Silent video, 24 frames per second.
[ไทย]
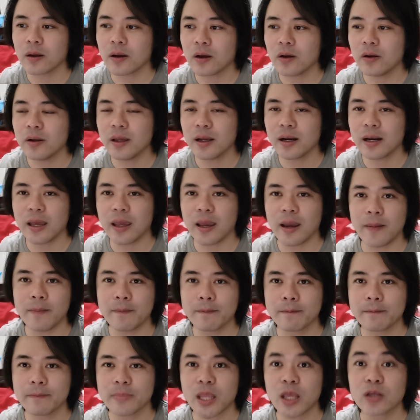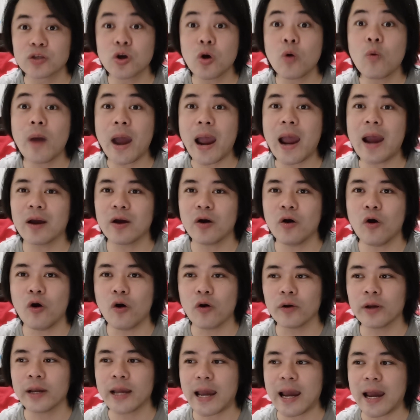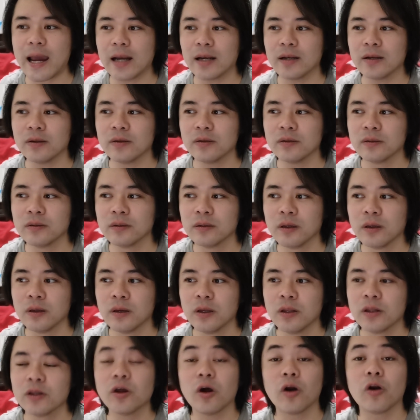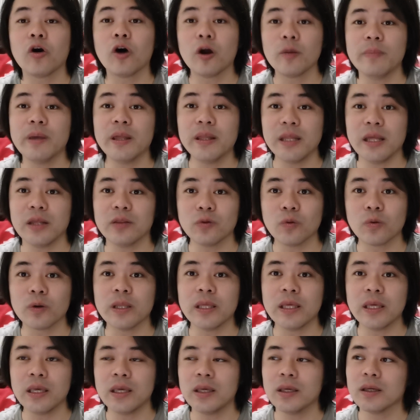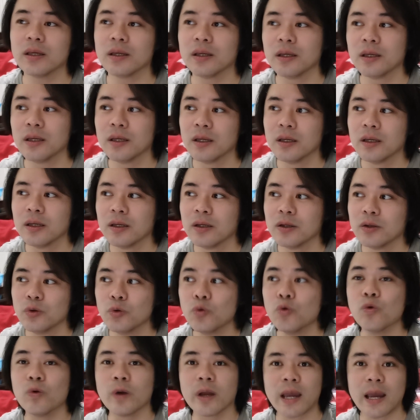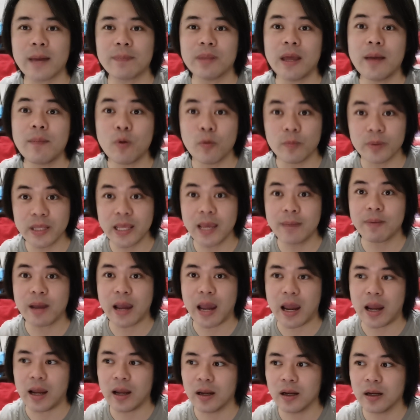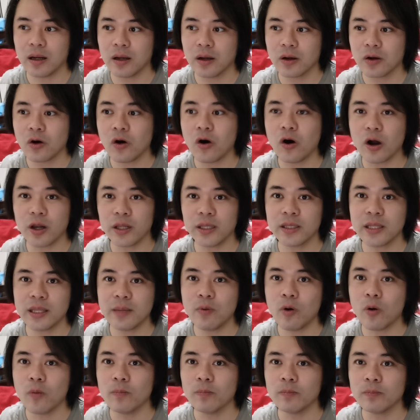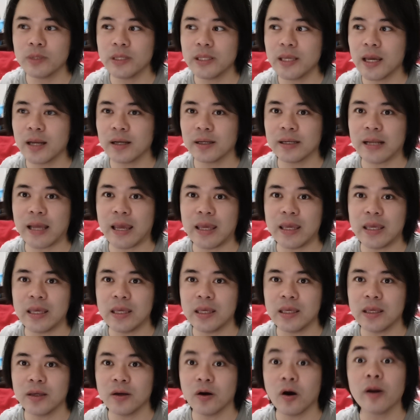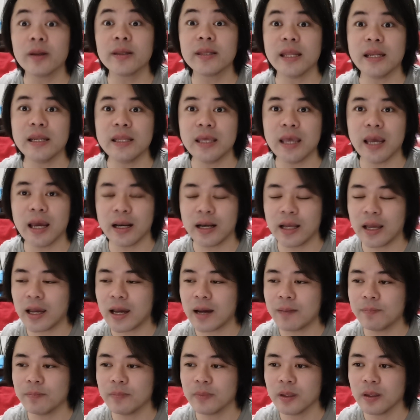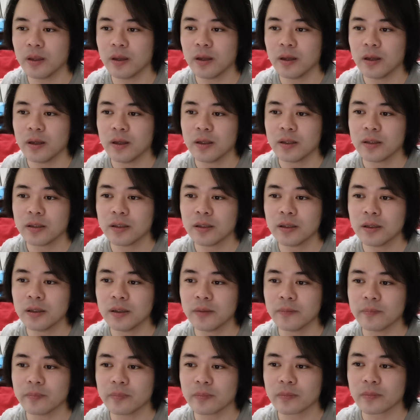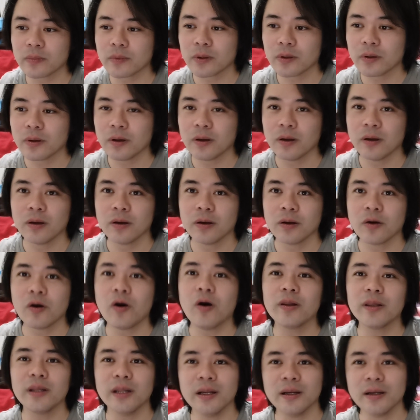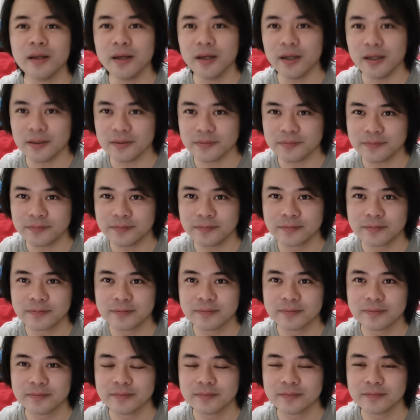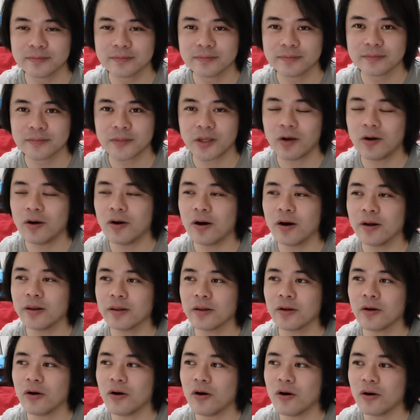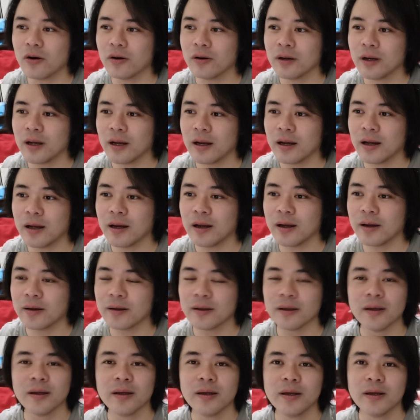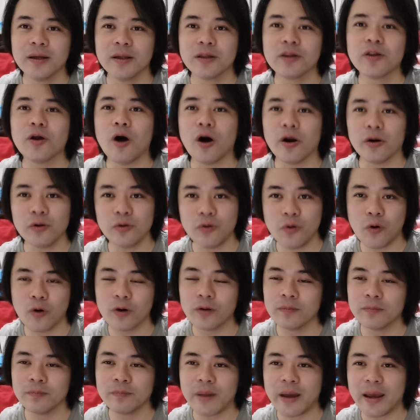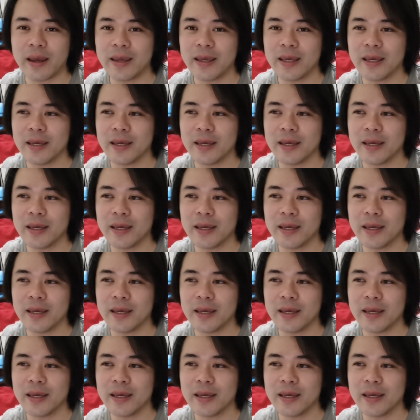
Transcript: เขาเรียกอะไรอะช่องว่างของการสอนคอร์สเบสิกตรงนี้อยู่นะครับ ถ้าผมเทียบกับคอร์สที่ผมเรียนในออสเตรเลียนะครับซึ่งคอร์สเลีรนเนอร์คอร์สของอสอนคนไป